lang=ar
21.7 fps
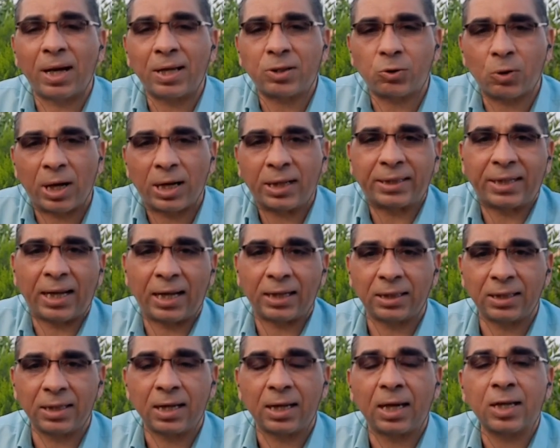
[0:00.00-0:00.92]
بقى سؤال
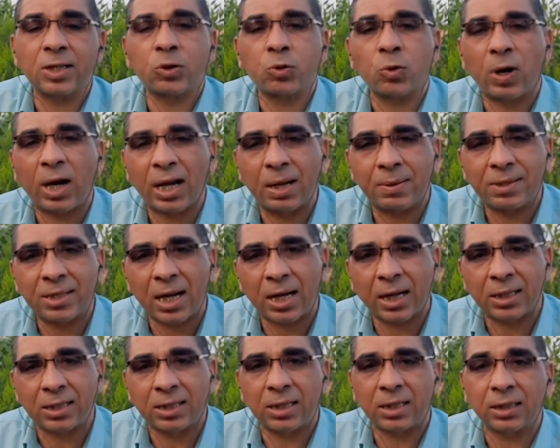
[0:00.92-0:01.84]
تاني السؤال
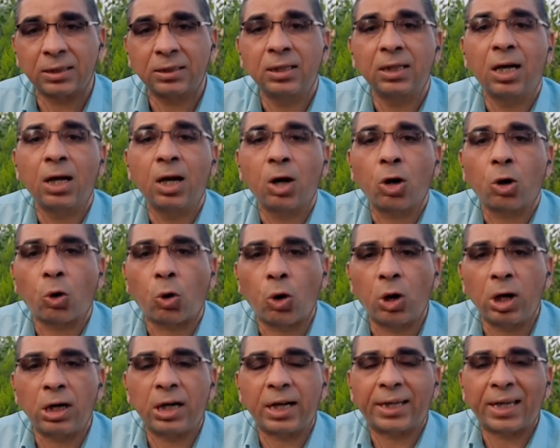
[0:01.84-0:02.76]
يتسال كتير
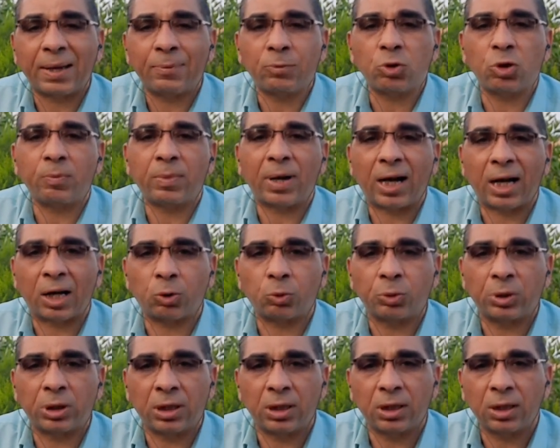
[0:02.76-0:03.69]
كل كام يوم
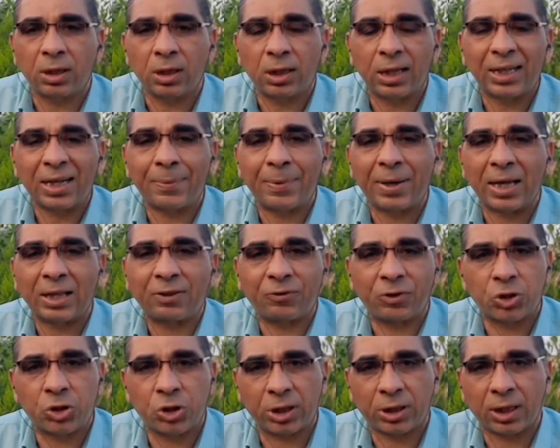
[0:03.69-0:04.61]
اروي النبات
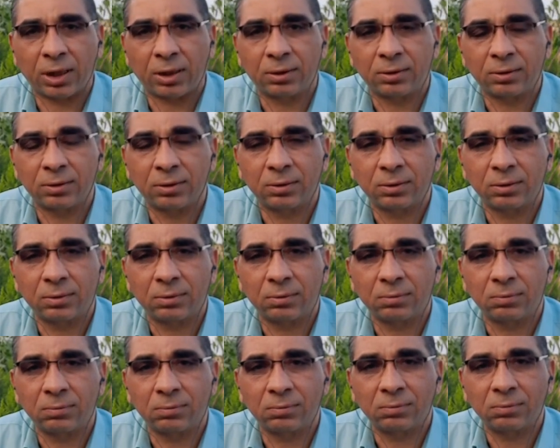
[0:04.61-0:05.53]
في الشتاء
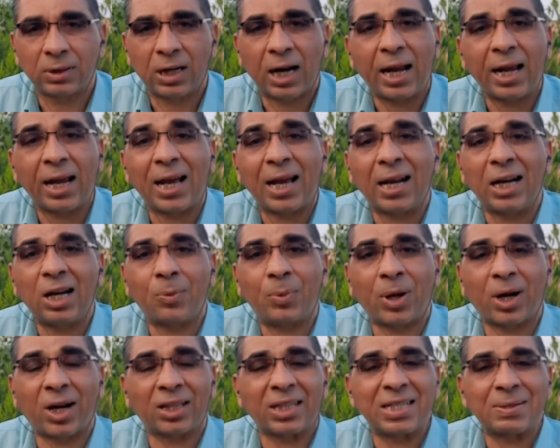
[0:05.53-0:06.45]
الحقيقه
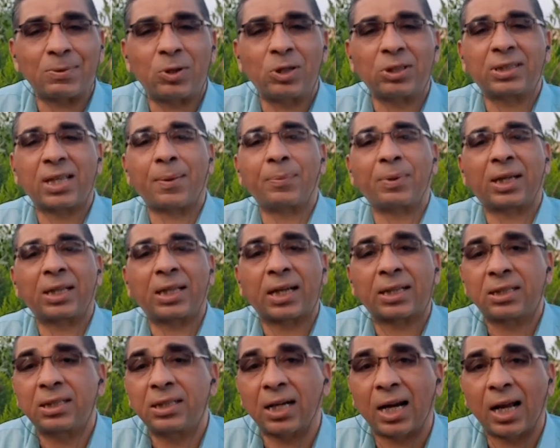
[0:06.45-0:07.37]
العباره دي زي ما قلت قبل
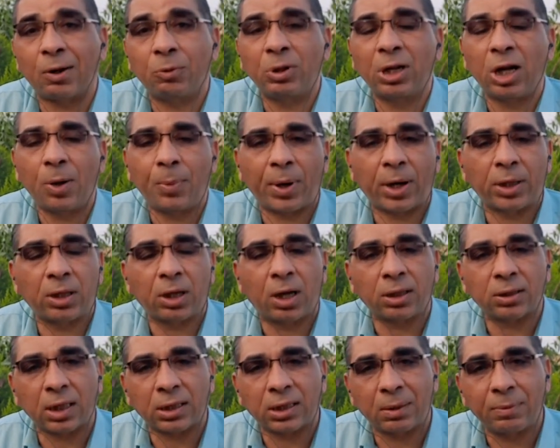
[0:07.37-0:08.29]
كده كتير قوي العباره دي
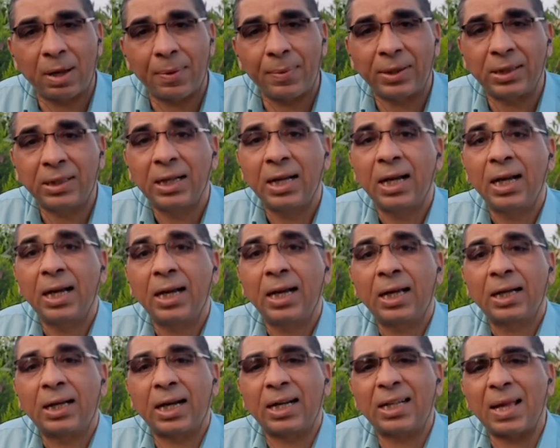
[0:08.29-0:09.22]
خطا تماما
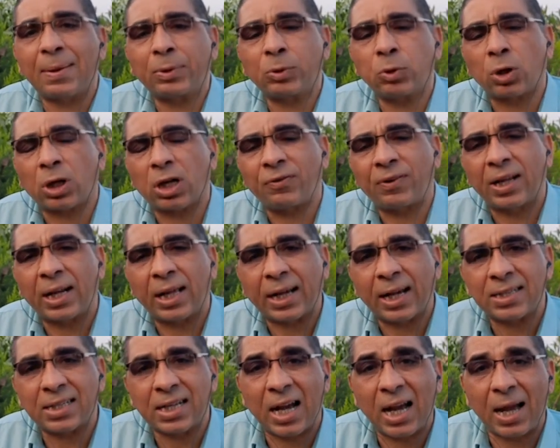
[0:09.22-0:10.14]
لان ده بيتوقف على
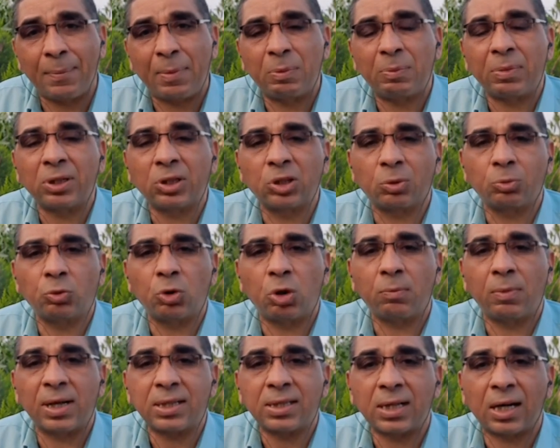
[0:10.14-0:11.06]
كذا عامل من
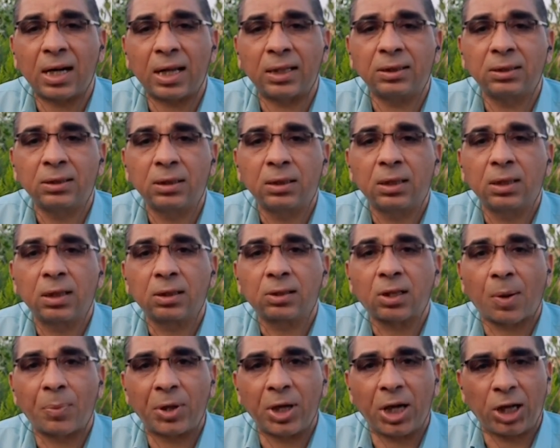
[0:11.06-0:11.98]
ضمنهم مثلا
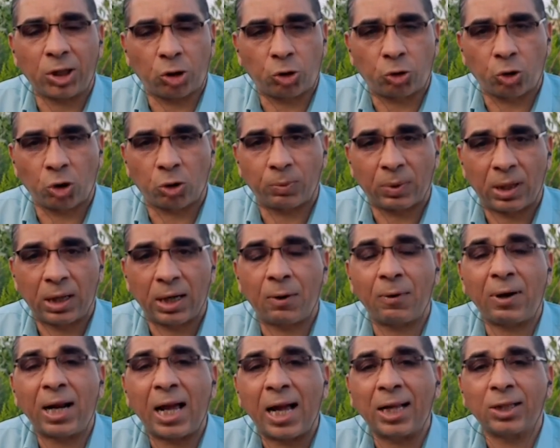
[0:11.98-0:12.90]
طبيعه التربه
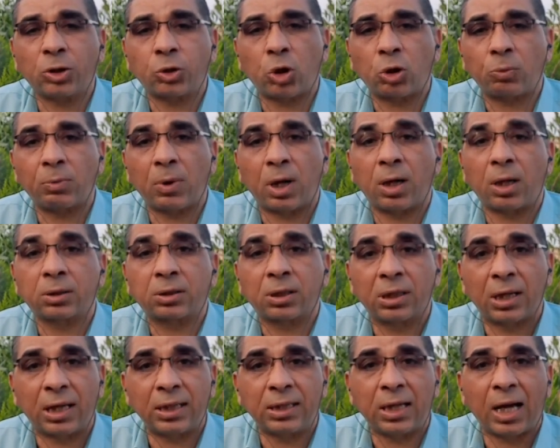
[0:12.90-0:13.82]
لو انا عندي تربه
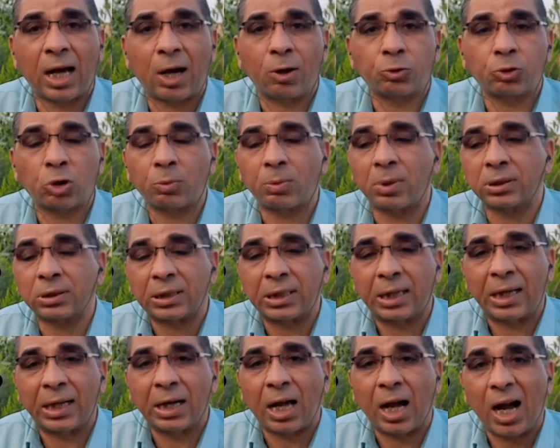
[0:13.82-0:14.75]
طينيه او تربه
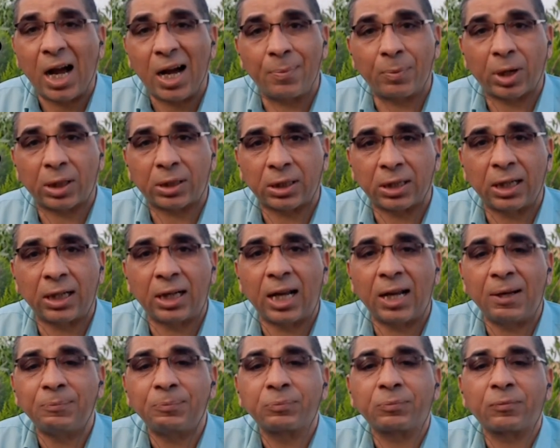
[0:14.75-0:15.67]
تقيله حمراء
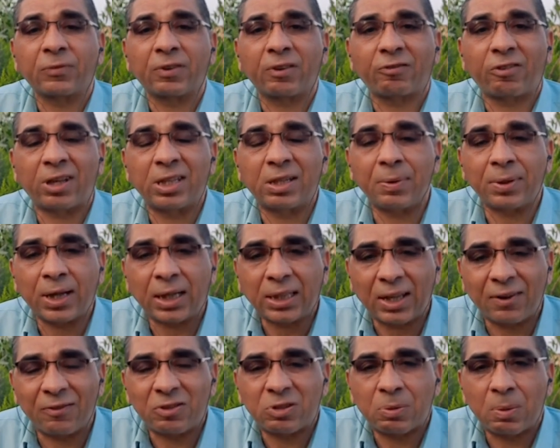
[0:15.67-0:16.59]
تقيله فدي
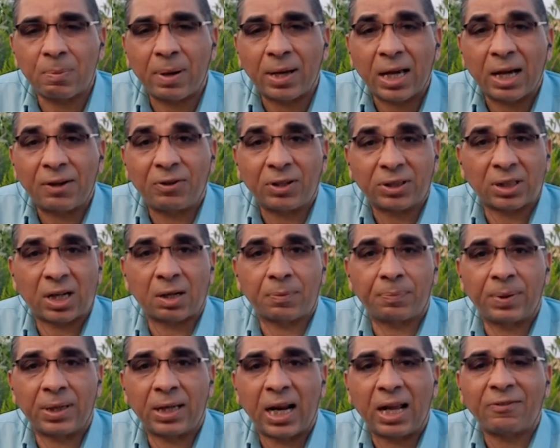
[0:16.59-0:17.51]
بتحتفظ بالميه فتره
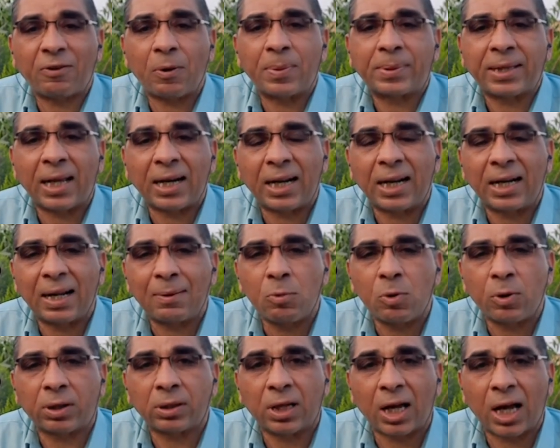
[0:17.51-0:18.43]
كبيره فبالتالي هنا
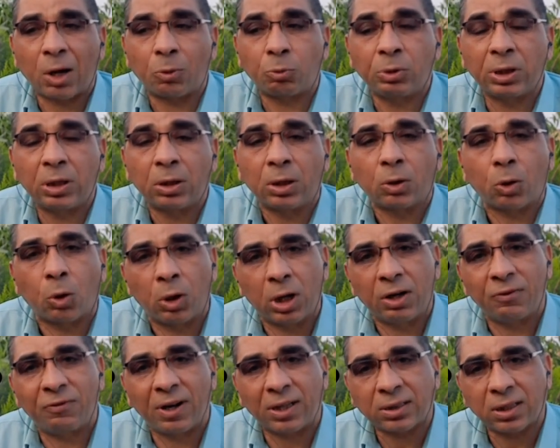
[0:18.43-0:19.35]
ممكن اروي
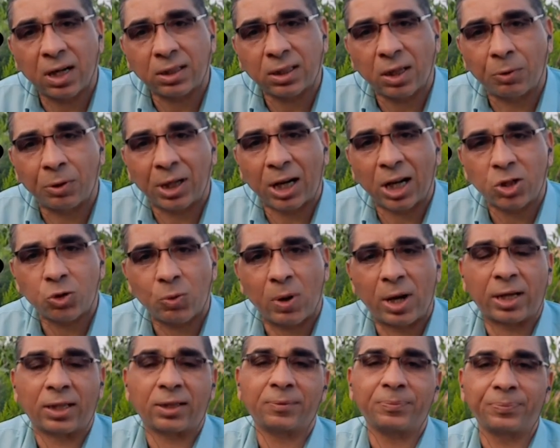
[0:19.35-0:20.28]
كل فتره طويله
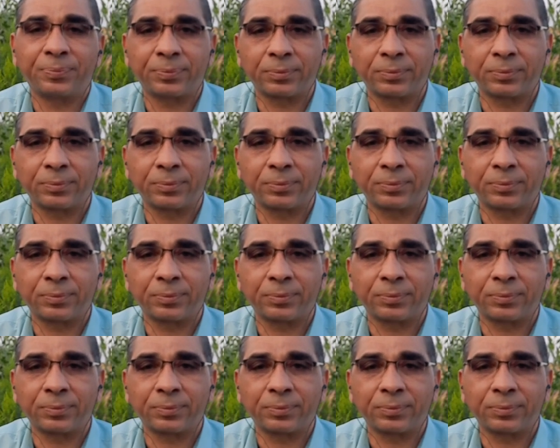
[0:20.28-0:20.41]
شويه